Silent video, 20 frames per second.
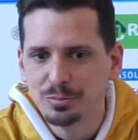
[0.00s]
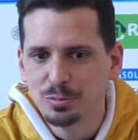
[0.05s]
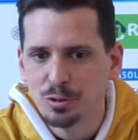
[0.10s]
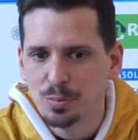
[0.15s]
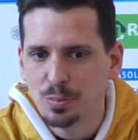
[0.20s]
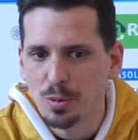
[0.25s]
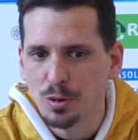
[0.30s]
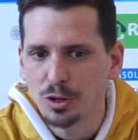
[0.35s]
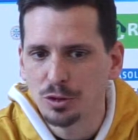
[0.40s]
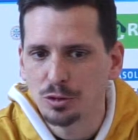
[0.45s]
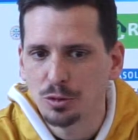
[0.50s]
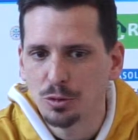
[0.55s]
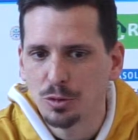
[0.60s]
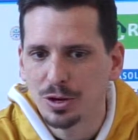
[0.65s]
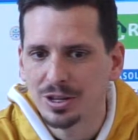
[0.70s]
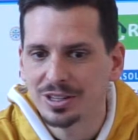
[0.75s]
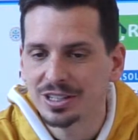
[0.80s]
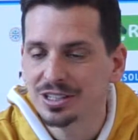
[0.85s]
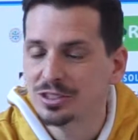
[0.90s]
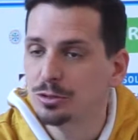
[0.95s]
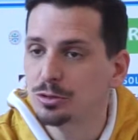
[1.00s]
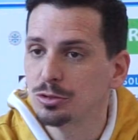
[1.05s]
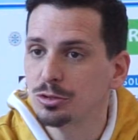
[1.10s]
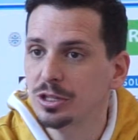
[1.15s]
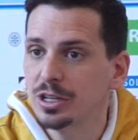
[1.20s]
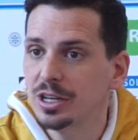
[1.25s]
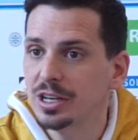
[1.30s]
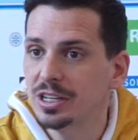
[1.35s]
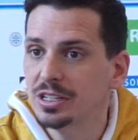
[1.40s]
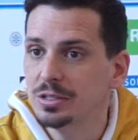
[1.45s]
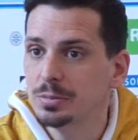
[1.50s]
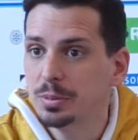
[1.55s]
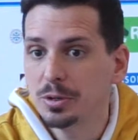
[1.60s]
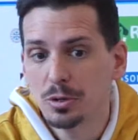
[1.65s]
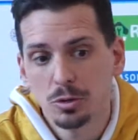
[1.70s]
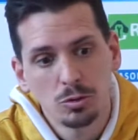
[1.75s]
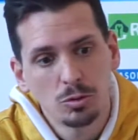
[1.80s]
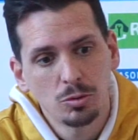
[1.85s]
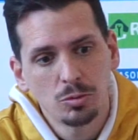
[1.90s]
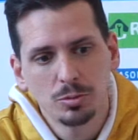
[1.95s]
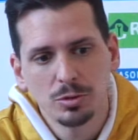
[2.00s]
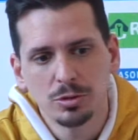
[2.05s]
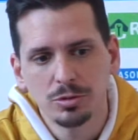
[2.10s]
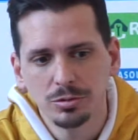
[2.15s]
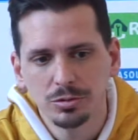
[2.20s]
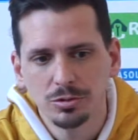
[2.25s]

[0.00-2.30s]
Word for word: muy poquito durante estos días, pero con, bueno,